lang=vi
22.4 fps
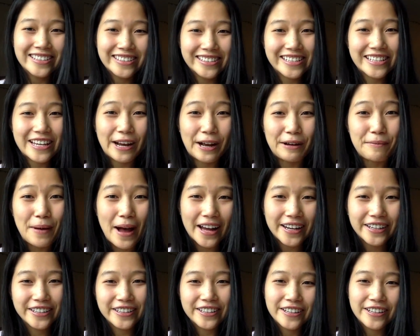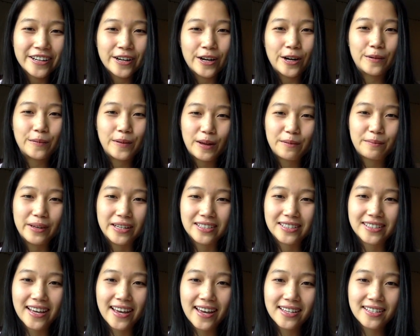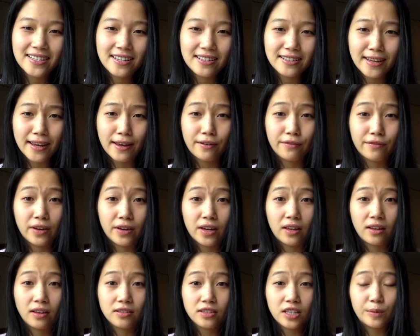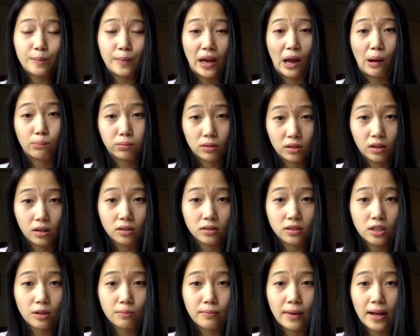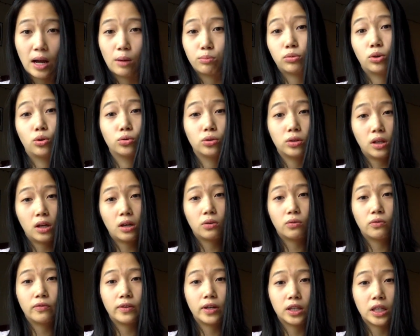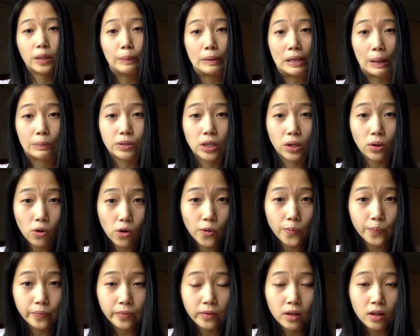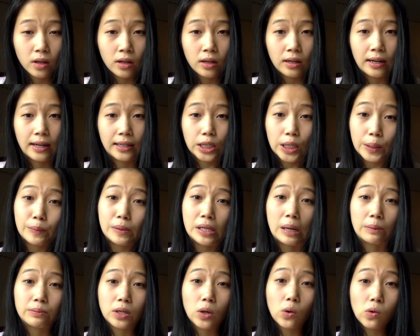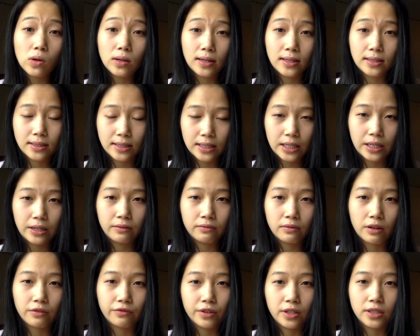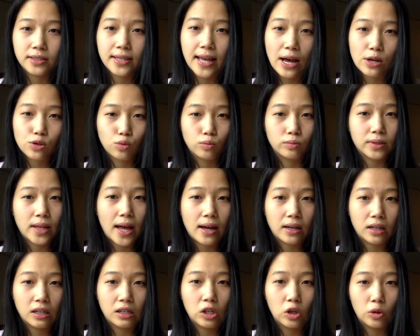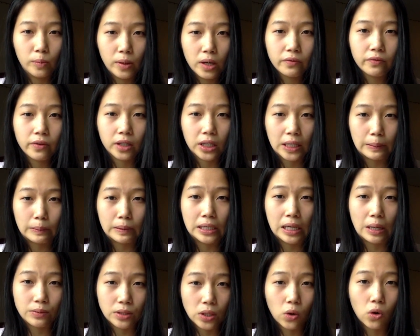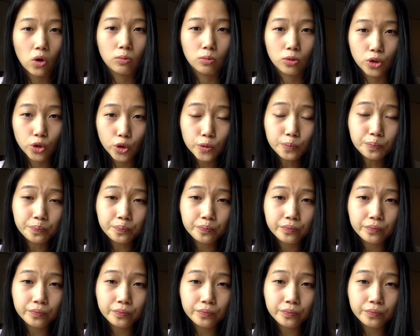Xin chào các bạn, hôm nay mình sẽ chia sẻ về những gì mình học được trong bài học đầu tiên về tâm lý học xã hội Là tâm lý học xã hội là gì và vì sao chúng ta nên hiểu biết về tâm lý học xã hội một chút